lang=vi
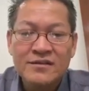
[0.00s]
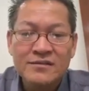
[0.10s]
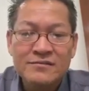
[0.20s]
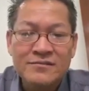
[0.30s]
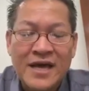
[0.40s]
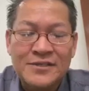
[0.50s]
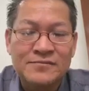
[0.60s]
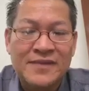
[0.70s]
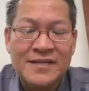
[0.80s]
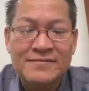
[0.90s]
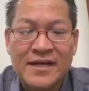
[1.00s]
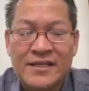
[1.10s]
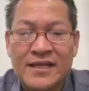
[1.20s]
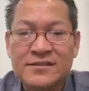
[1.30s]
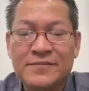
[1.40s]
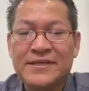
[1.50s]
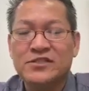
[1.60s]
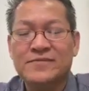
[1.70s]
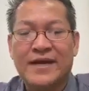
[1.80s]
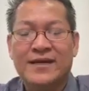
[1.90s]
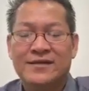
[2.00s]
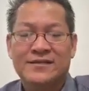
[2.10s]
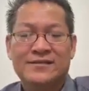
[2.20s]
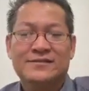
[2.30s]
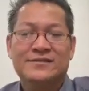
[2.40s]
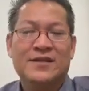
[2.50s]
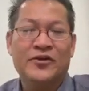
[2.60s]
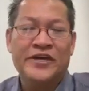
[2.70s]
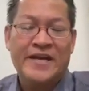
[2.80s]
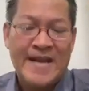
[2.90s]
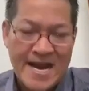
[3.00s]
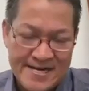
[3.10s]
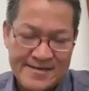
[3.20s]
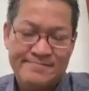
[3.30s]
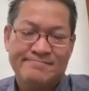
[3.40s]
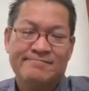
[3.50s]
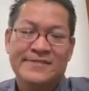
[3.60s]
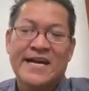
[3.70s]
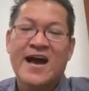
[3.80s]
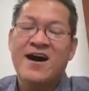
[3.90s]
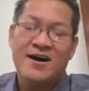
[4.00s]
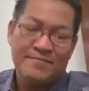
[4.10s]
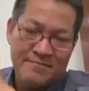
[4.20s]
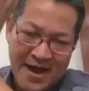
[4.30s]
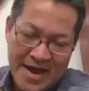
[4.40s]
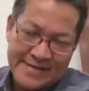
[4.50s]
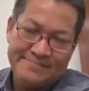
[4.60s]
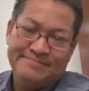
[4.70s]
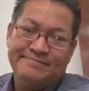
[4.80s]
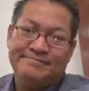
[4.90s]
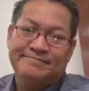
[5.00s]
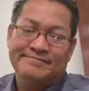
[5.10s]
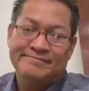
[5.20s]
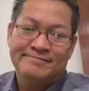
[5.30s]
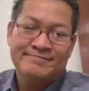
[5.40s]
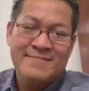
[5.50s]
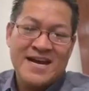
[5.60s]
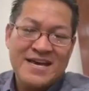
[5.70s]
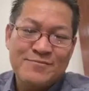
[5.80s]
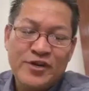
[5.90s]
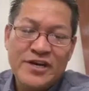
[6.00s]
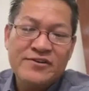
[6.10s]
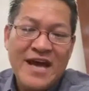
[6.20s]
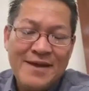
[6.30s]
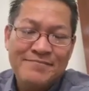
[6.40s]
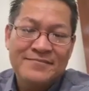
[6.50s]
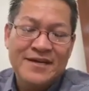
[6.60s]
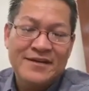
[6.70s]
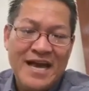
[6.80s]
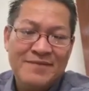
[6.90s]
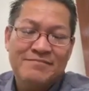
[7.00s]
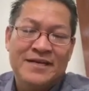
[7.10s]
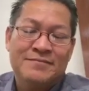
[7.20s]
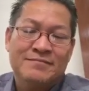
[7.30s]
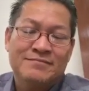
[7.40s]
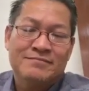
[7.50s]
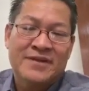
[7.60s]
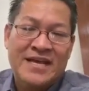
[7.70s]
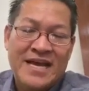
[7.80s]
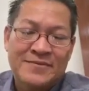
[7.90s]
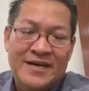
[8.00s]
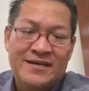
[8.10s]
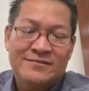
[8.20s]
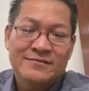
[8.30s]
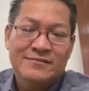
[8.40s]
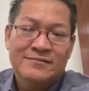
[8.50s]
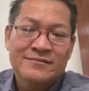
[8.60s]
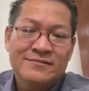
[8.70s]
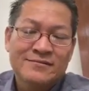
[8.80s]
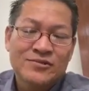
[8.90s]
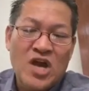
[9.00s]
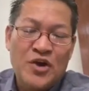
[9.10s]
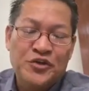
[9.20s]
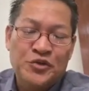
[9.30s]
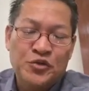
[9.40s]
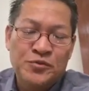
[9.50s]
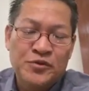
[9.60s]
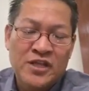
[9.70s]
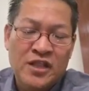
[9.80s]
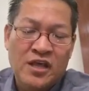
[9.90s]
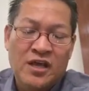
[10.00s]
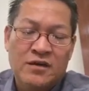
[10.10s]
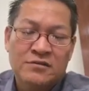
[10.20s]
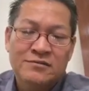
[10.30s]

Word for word: đã chun lạnh đại tạng cho mấy du mày lôi giật đào đỏ bạc mà ngày muốn nấu cay miền mặt cang mà nè ở cái chỗ một tỉnh tây áo ấy